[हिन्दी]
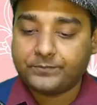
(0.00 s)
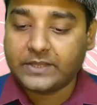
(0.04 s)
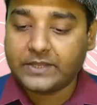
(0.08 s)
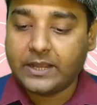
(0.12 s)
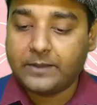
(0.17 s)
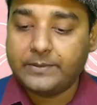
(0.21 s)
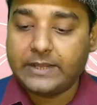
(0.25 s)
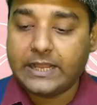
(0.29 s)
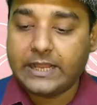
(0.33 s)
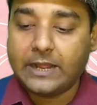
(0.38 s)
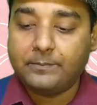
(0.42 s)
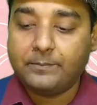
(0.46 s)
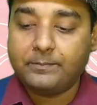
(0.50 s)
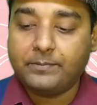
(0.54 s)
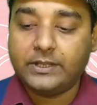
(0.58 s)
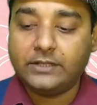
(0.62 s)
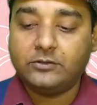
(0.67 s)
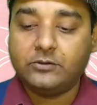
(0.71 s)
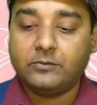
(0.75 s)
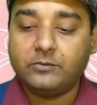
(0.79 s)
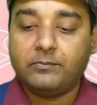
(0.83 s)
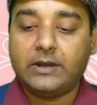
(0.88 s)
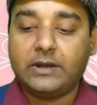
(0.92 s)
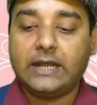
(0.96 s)
अब यहाँ पे
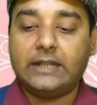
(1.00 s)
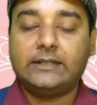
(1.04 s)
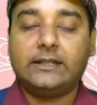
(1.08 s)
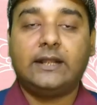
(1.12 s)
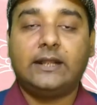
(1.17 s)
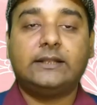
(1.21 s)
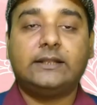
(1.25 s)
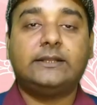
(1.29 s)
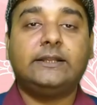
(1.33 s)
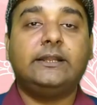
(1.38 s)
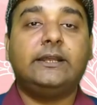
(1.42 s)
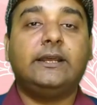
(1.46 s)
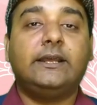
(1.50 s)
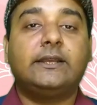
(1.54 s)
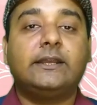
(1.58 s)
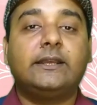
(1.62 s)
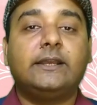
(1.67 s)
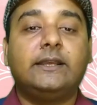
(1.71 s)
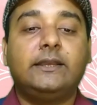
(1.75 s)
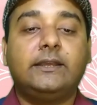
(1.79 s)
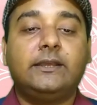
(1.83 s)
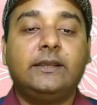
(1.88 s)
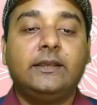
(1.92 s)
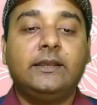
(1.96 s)
जो बात आती है
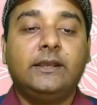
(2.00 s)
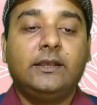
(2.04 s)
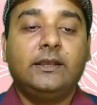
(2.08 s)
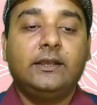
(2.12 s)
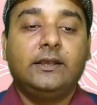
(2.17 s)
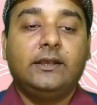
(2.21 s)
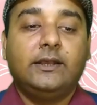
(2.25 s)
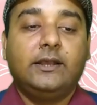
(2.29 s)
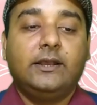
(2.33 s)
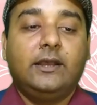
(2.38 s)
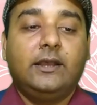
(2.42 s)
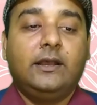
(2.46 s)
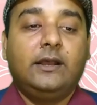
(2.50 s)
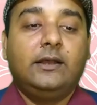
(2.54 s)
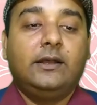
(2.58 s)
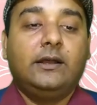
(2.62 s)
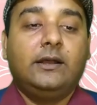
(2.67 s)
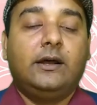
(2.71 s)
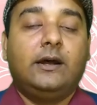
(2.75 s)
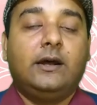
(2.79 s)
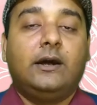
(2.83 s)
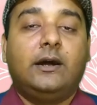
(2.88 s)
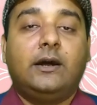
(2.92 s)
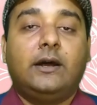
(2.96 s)
कि
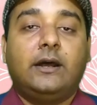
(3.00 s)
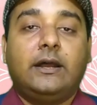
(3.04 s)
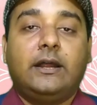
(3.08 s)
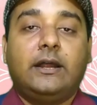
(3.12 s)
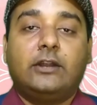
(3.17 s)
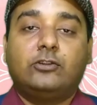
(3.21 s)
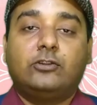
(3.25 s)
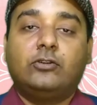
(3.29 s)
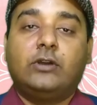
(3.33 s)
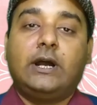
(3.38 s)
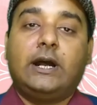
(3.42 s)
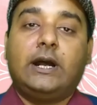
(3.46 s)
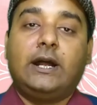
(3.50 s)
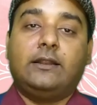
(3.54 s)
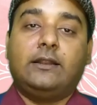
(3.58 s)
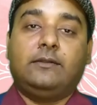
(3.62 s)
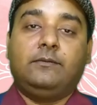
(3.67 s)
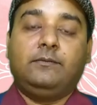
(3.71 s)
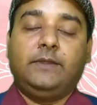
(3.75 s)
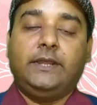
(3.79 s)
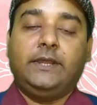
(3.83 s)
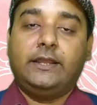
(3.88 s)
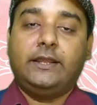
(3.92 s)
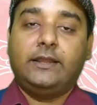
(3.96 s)
एर्दोगान
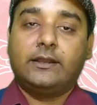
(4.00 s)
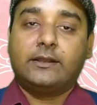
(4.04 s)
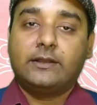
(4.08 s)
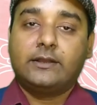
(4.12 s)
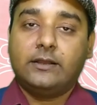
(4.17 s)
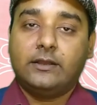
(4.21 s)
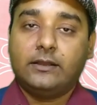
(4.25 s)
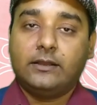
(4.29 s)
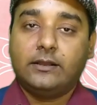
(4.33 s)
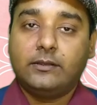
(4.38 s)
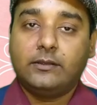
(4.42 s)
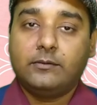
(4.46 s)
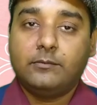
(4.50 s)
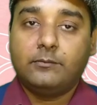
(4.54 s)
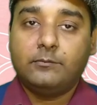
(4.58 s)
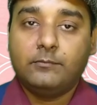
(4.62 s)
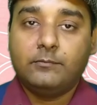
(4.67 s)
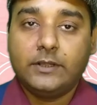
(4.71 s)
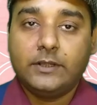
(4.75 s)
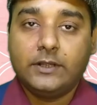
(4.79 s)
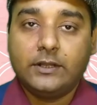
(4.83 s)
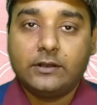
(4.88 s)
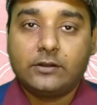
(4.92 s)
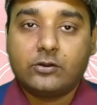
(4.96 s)
एक
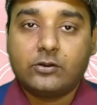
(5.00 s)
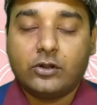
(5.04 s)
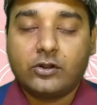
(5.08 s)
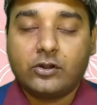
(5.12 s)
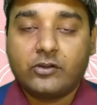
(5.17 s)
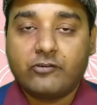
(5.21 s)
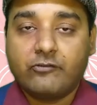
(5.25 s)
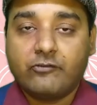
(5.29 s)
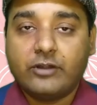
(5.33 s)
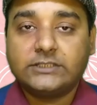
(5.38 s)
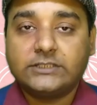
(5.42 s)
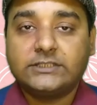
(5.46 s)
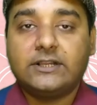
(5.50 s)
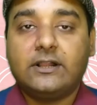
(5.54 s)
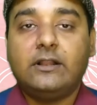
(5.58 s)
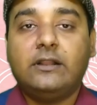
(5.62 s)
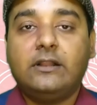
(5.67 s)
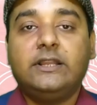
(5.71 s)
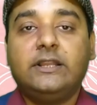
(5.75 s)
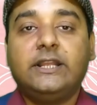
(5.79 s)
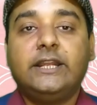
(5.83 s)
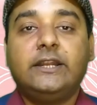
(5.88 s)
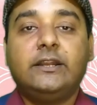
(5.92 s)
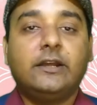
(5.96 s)

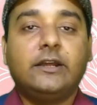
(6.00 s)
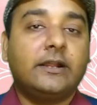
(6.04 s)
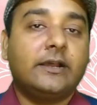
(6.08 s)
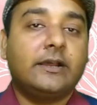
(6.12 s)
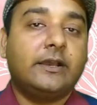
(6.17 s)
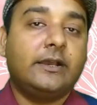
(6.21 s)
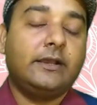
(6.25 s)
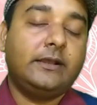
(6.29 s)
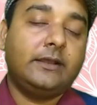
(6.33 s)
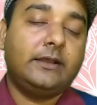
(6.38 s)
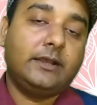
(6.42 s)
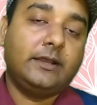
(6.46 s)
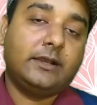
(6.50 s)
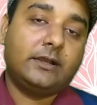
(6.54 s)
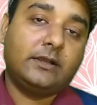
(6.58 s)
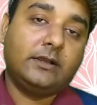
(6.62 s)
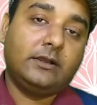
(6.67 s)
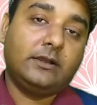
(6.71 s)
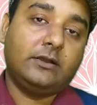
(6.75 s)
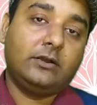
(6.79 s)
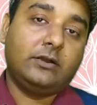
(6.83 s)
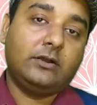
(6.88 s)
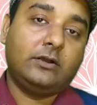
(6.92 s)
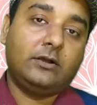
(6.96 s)
कंट्रोवर्शियल लीडर है एक
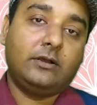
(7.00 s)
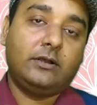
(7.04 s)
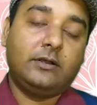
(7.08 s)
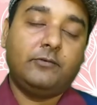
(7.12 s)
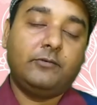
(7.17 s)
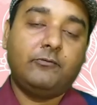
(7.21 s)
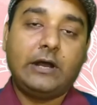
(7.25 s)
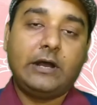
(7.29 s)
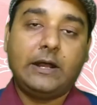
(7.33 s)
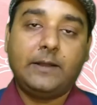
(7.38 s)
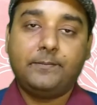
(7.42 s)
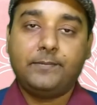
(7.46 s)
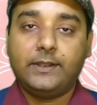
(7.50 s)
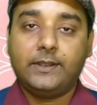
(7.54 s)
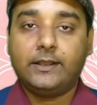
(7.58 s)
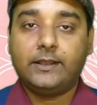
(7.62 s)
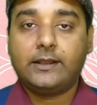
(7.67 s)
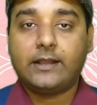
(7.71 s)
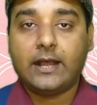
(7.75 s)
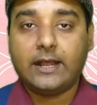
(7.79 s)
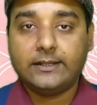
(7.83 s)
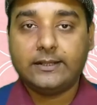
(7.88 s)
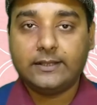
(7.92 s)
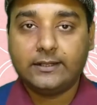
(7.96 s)
वहाँ पे
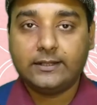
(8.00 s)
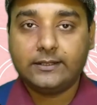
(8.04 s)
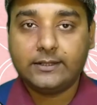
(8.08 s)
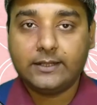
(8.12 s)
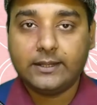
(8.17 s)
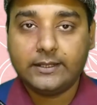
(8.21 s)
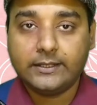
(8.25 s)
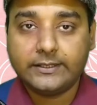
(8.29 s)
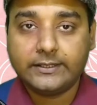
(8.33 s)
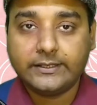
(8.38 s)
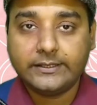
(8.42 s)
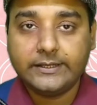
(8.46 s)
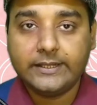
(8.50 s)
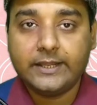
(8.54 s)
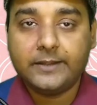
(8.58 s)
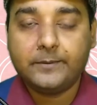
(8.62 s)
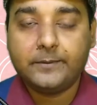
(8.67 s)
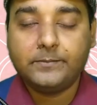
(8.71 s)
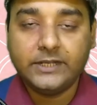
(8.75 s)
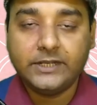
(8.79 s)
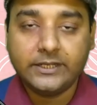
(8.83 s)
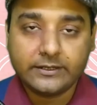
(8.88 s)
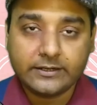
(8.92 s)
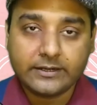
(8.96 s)
कहा जाता है कि ये
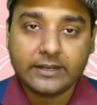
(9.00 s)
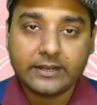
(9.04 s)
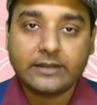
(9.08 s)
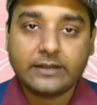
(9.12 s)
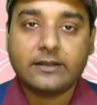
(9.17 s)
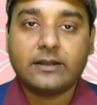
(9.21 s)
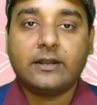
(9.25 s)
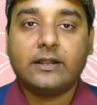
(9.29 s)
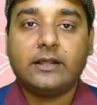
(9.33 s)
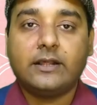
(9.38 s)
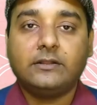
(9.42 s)
डिक्टेटर हैं